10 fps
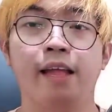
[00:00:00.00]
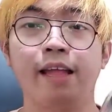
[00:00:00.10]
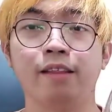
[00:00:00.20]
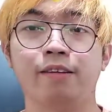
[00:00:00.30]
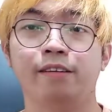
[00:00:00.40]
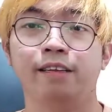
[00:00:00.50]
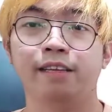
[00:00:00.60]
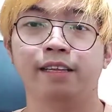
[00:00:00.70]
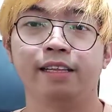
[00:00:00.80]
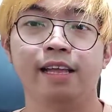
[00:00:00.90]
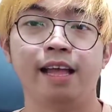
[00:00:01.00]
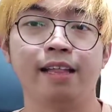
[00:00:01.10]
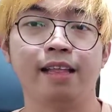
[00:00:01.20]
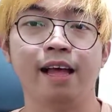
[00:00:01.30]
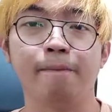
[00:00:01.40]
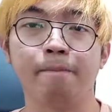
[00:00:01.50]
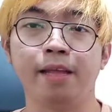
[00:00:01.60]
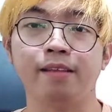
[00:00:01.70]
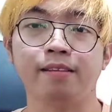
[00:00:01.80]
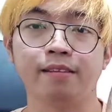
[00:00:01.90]
Eto. Yan. Half
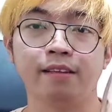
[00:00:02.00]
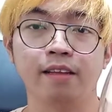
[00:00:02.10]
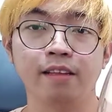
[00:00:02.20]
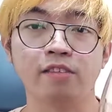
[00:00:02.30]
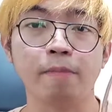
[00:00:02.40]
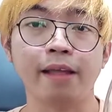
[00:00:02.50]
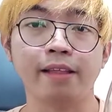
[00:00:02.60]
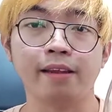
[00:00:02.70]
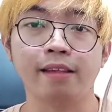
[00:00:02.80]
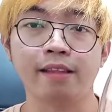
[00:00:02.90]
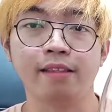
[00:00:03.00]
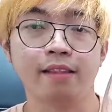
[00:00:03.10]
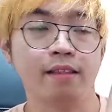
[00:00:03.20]
face. Spider din.